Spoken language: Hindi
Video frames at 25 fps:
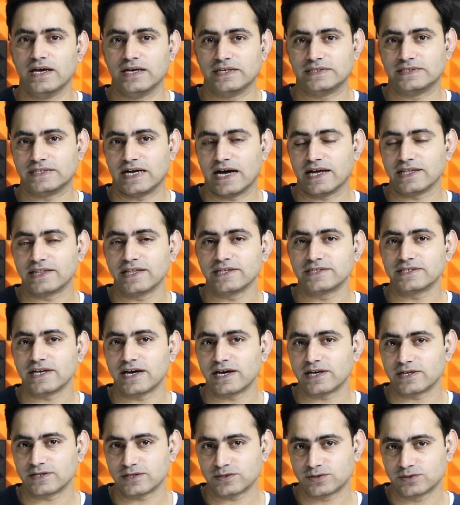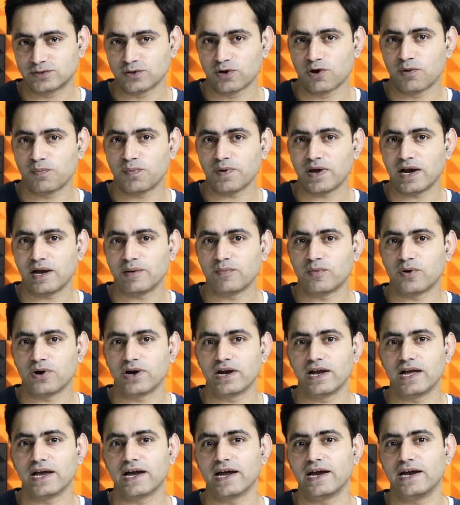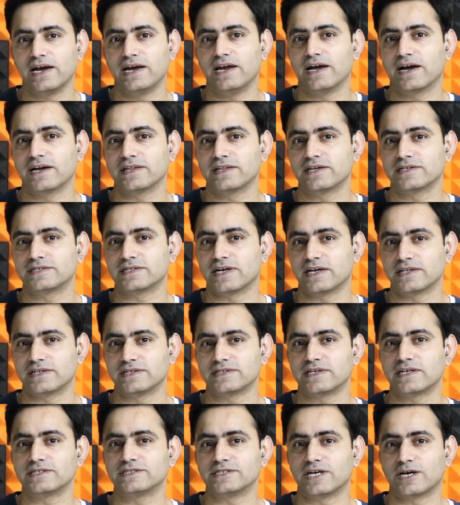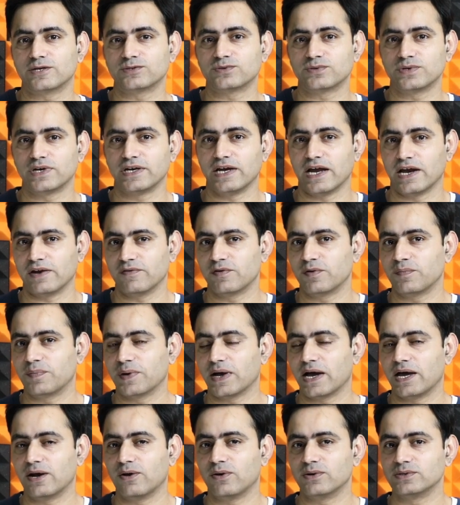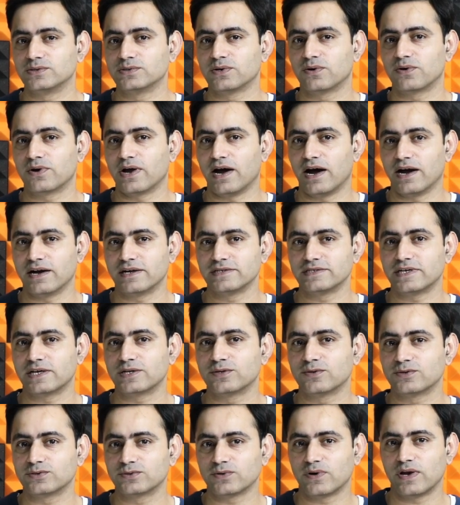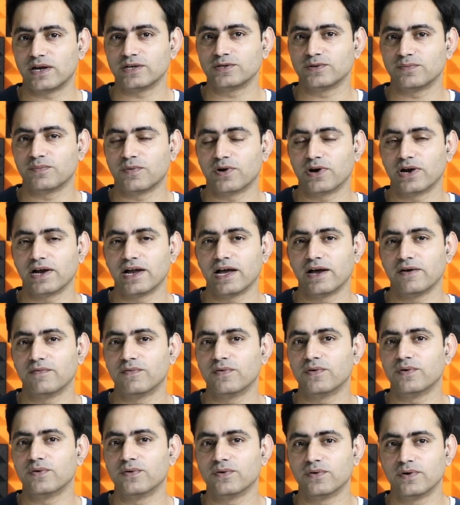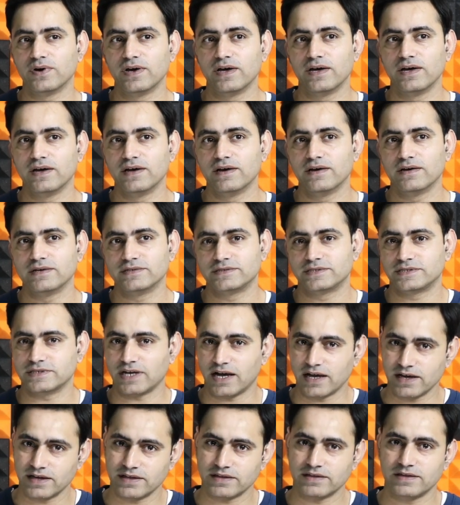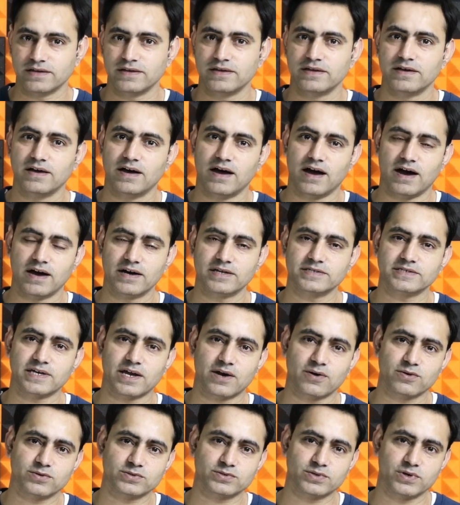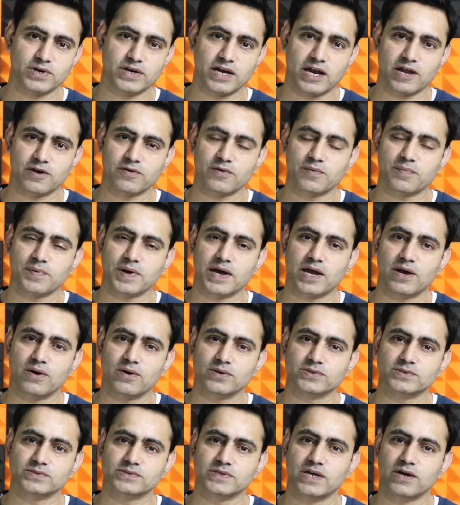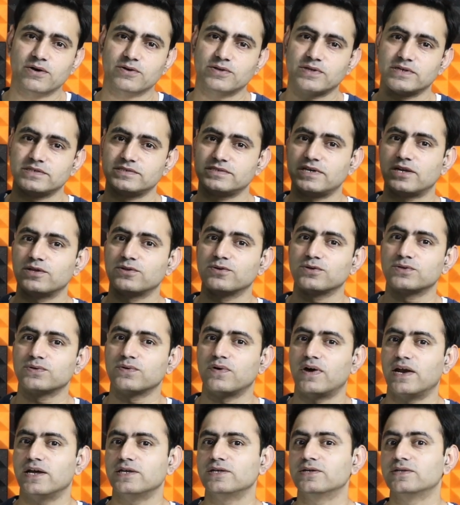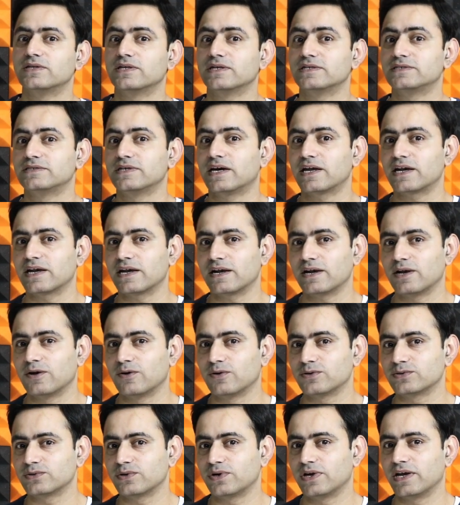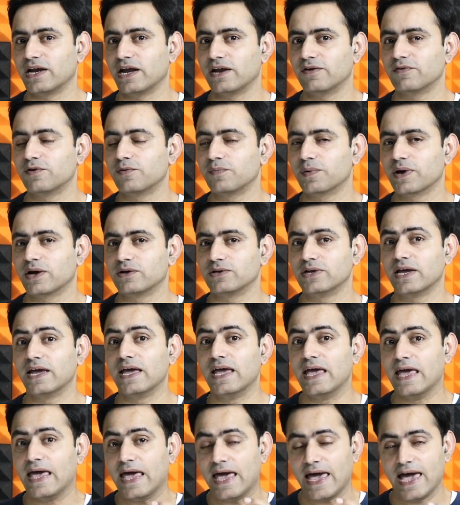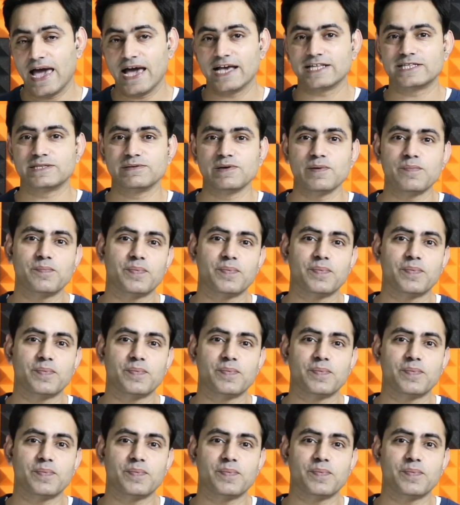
सात हज़ार सौ रुपये वाला मॉडल है कहीं इंडिया के अंदर सात हज़ार चार सौ निन्यानवे रुपए का लॉन्च हो और आठ हज़ार दो सौ वाला जो मॉडल है वो शायद आठ हज़ार नौ सौ निन्यानवे रुपये का लॉन्च हो जाए और दस हज़ार दो सौ वाला जो दस हज़ार नौ सौ निन्यानवे रुपये का हो जाए ऐसे में